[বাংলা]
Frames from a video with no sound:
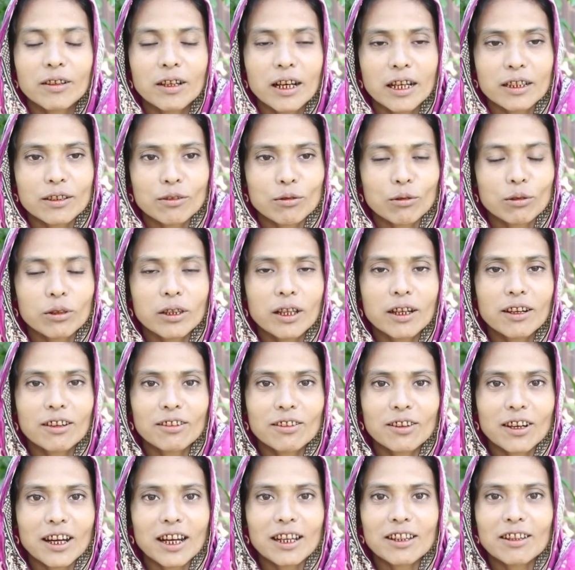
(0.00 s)
কাজ করতে হলে
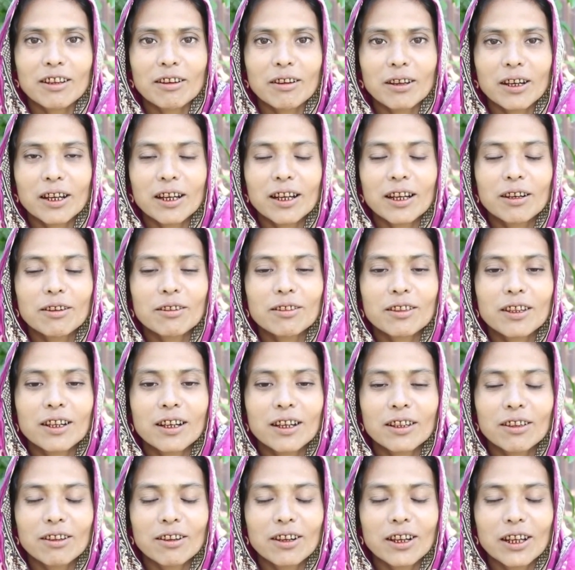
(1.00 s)
তো খাইতে পারি না করতে
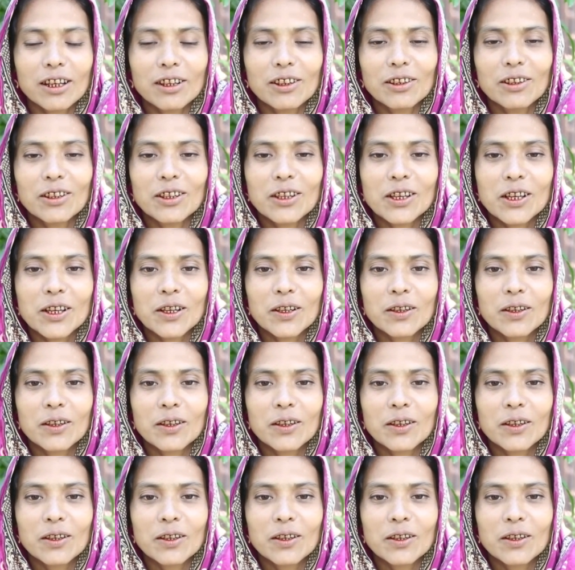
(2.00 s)
হলে তো নাই ওই